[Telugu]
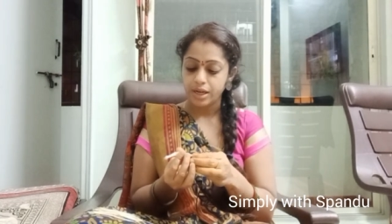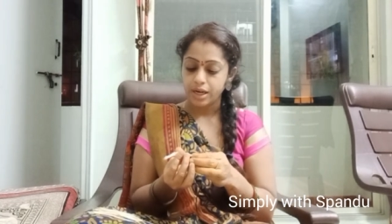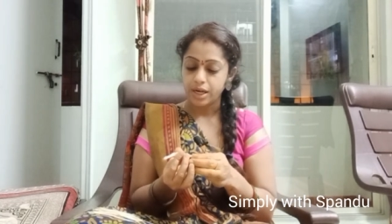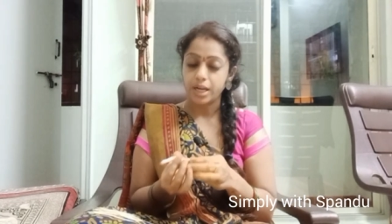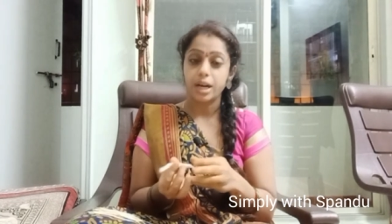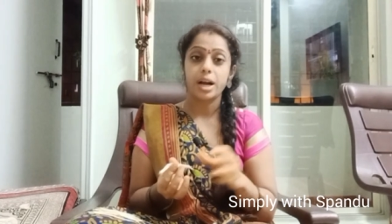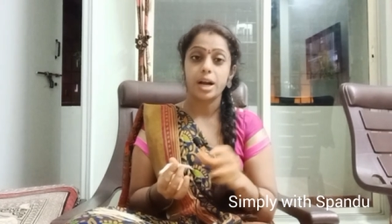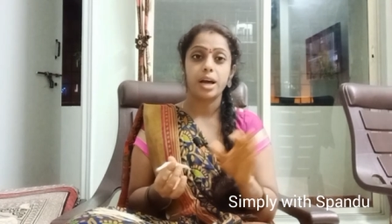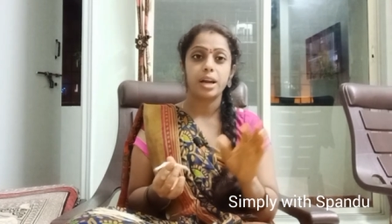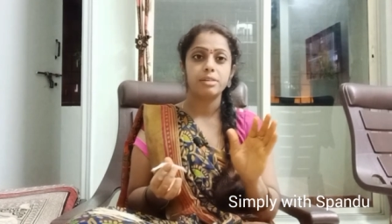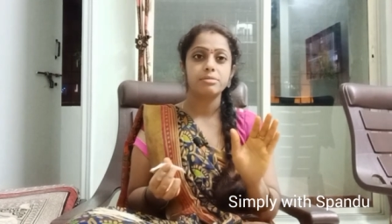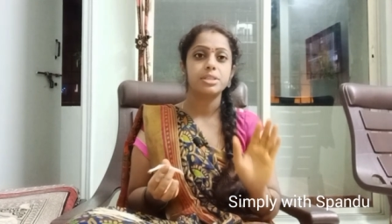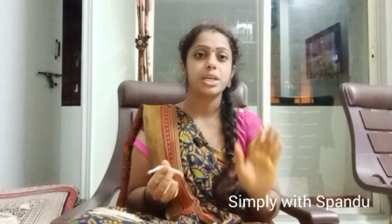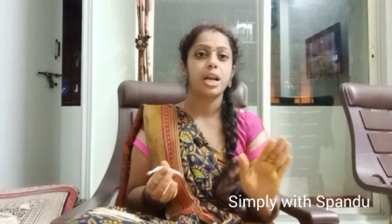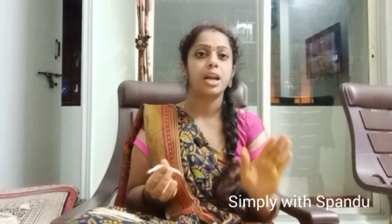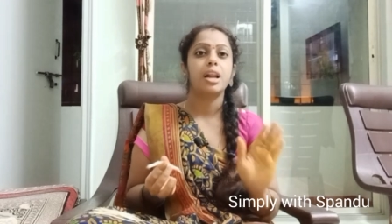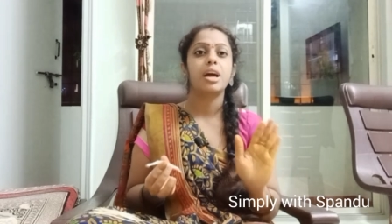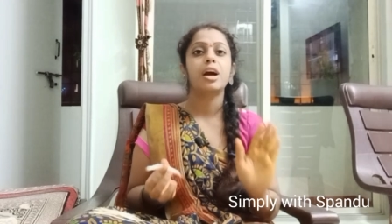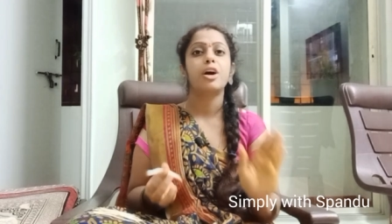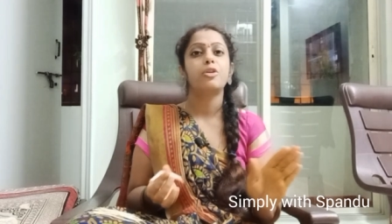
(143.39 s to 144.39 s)
కలకాలం
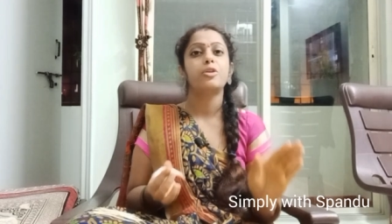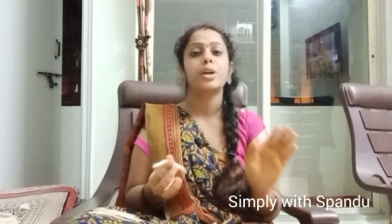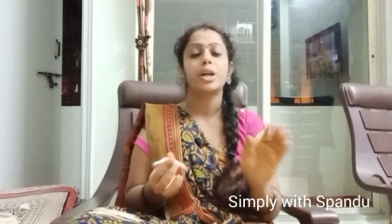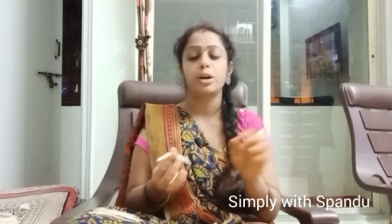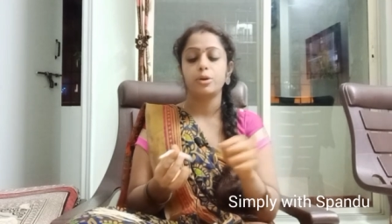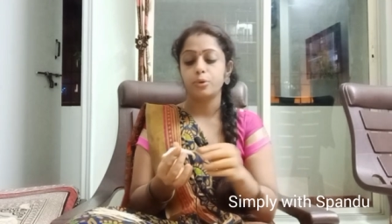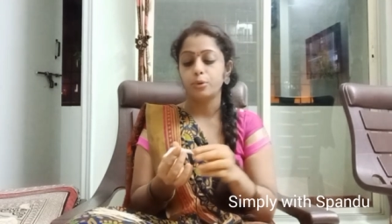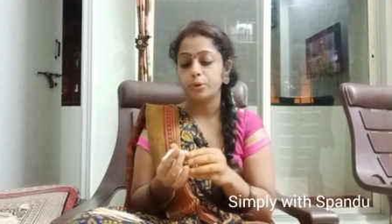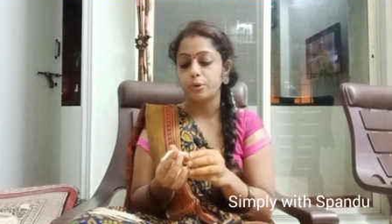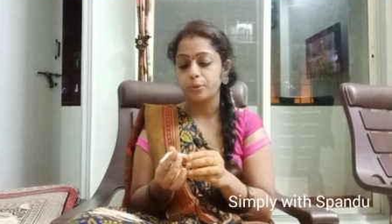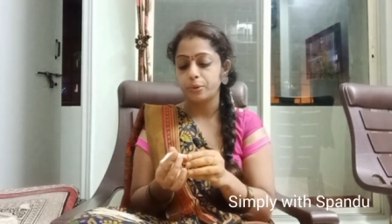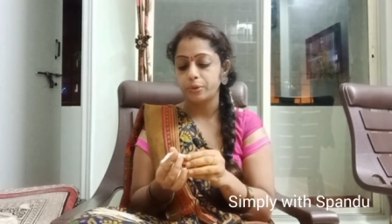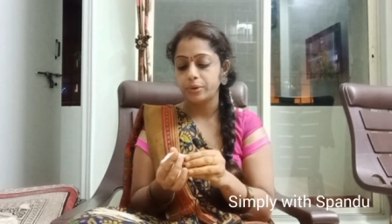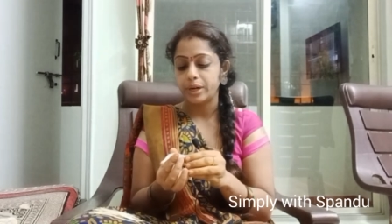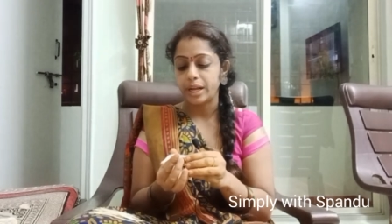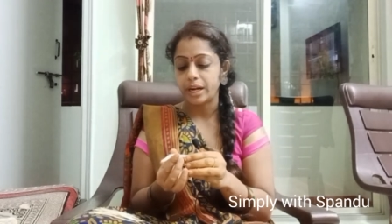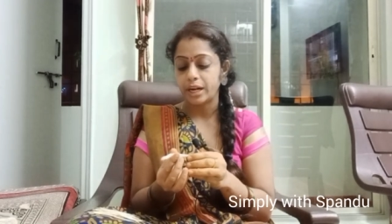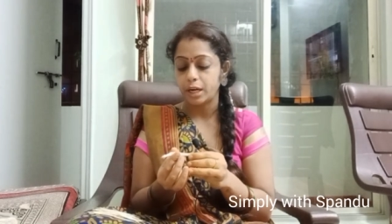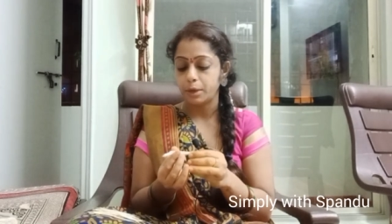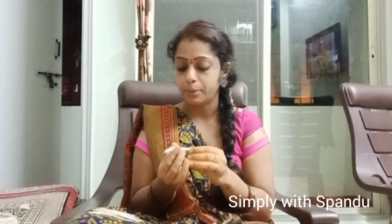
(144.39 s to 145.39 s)
చల్లగా ఉండాలని
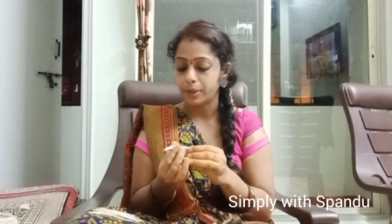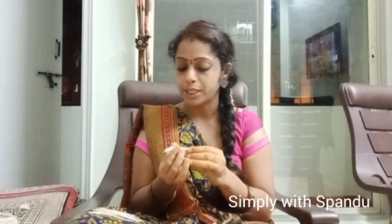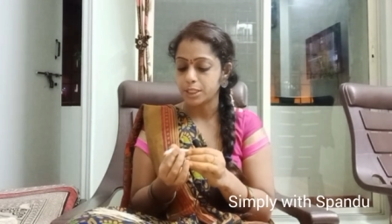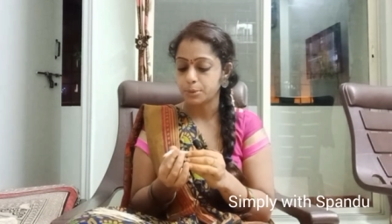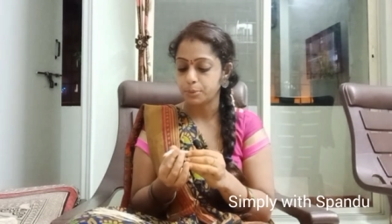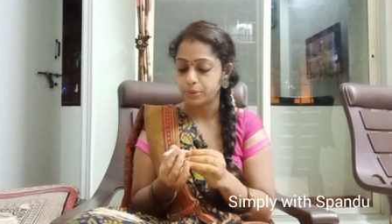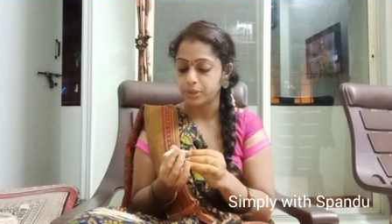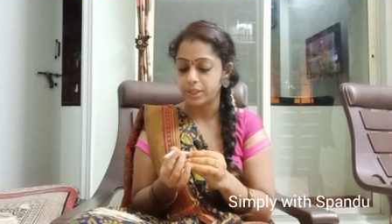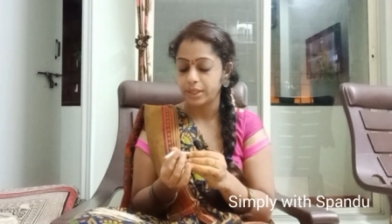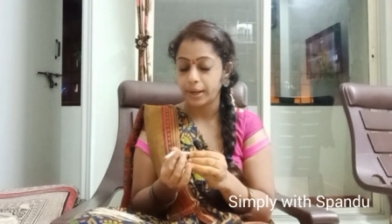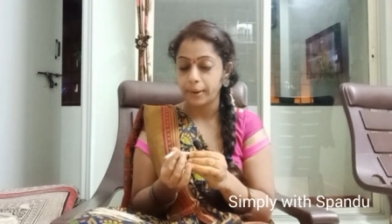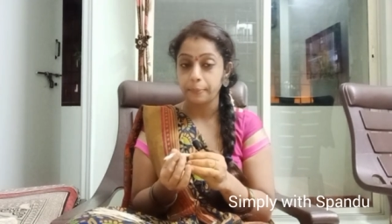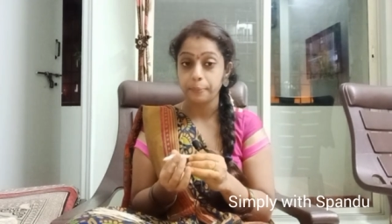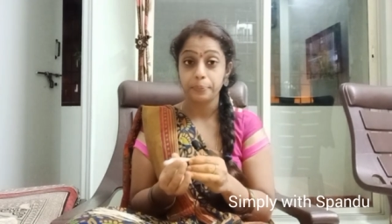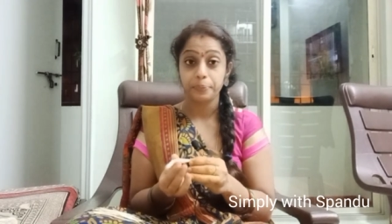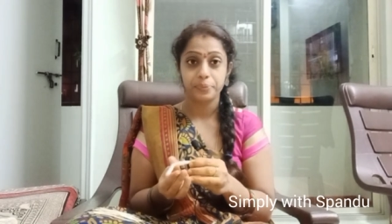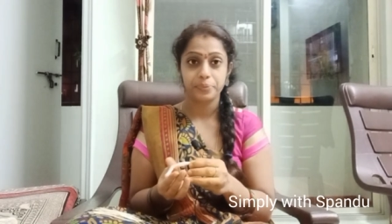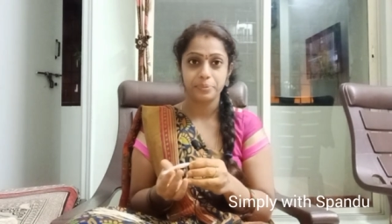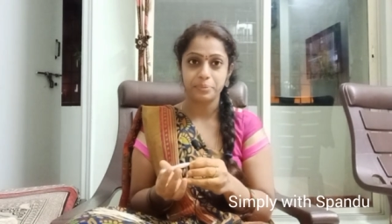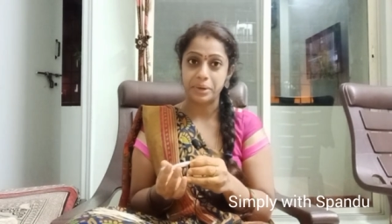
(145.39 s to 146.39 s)
కోరుకుంటున్నానండి మనస్ఫూర్తిగా
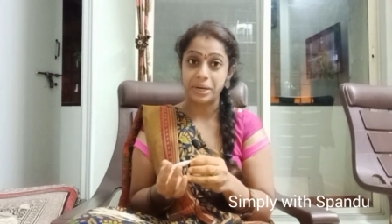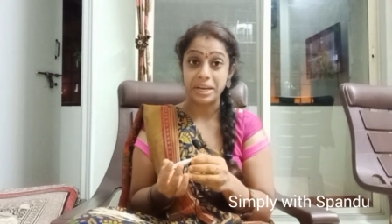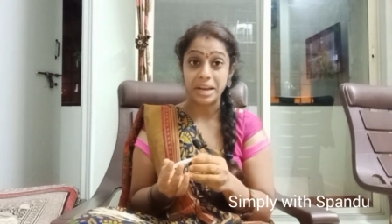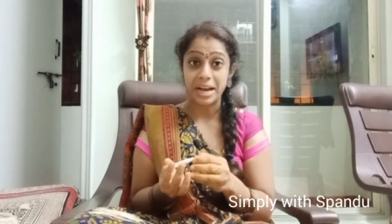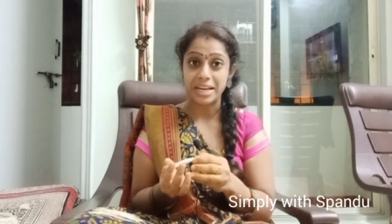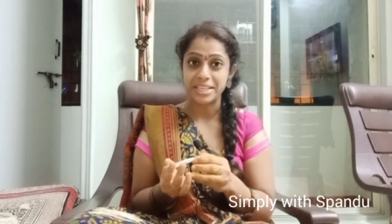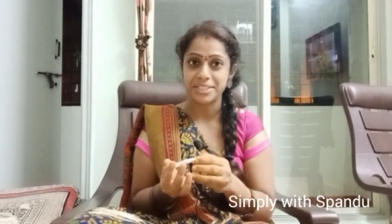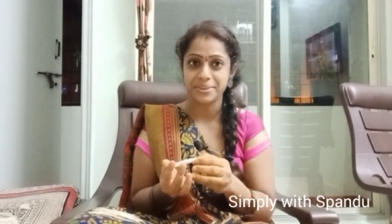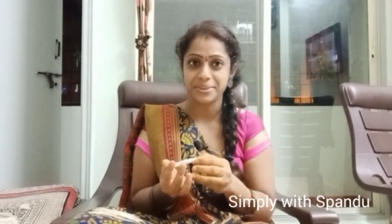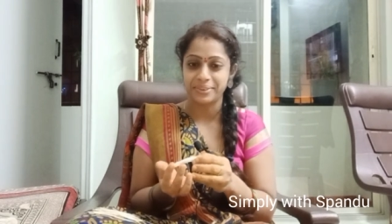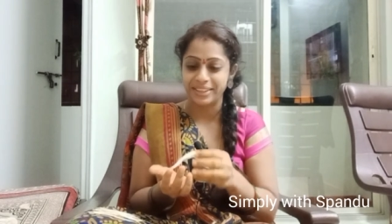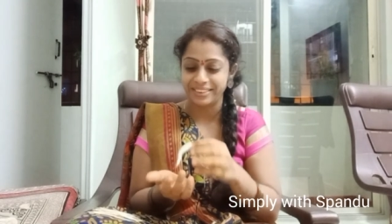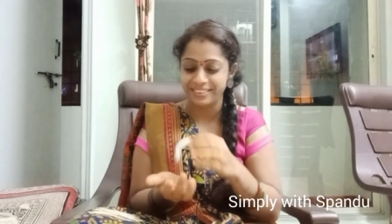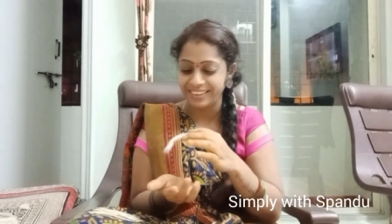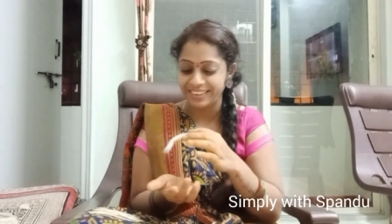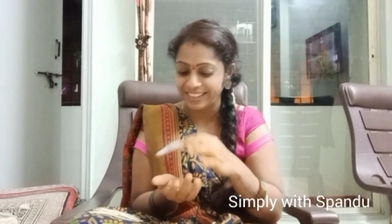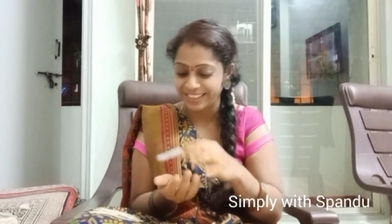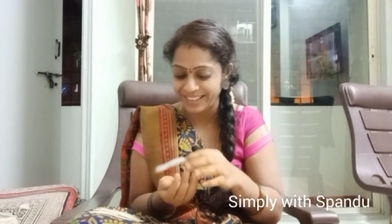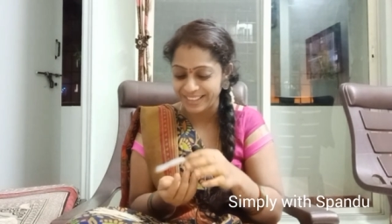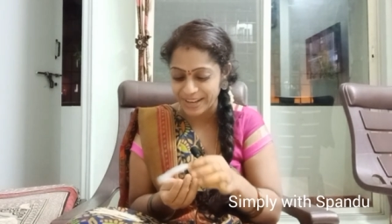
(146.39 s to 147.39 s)
మరి ఆశీర్వాదం
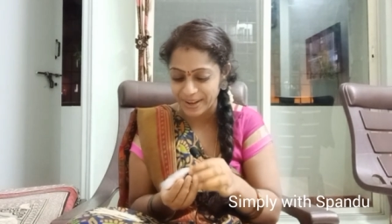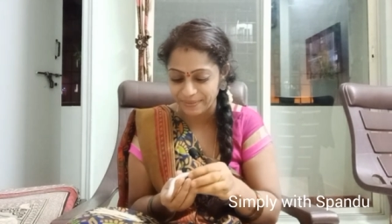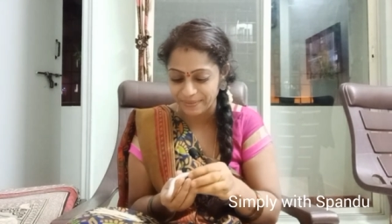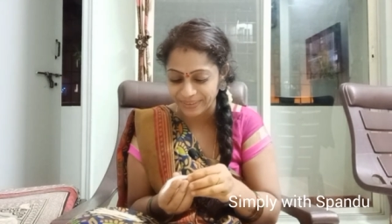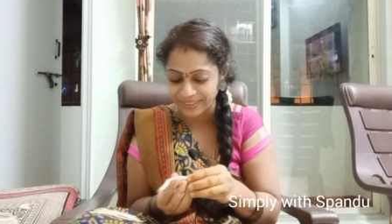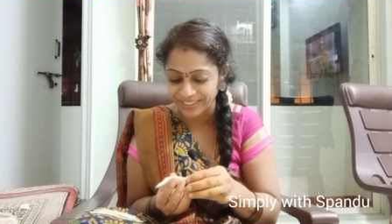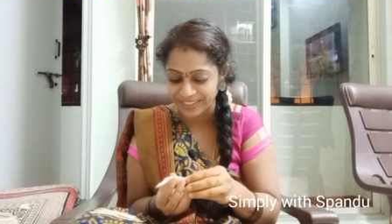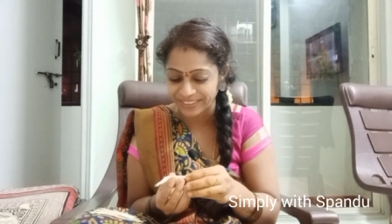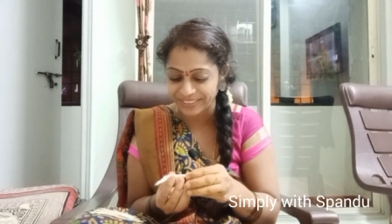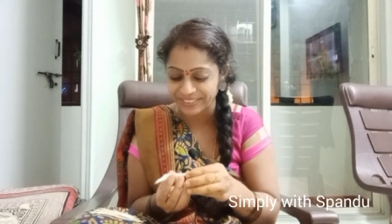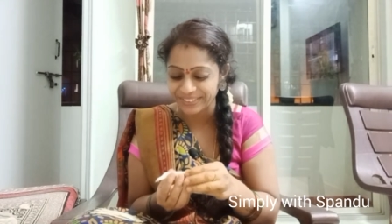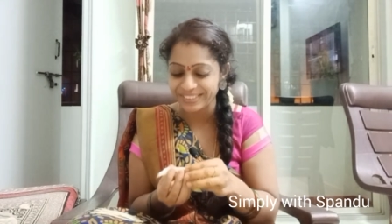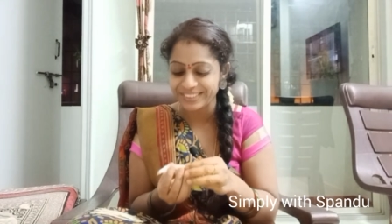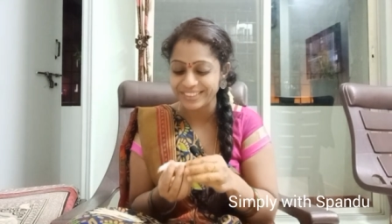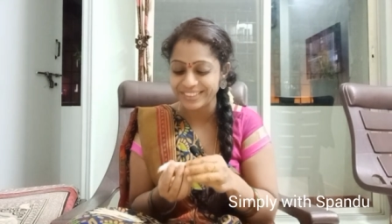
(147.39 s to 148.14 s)
లెడ్డి అయిపోయింది కదా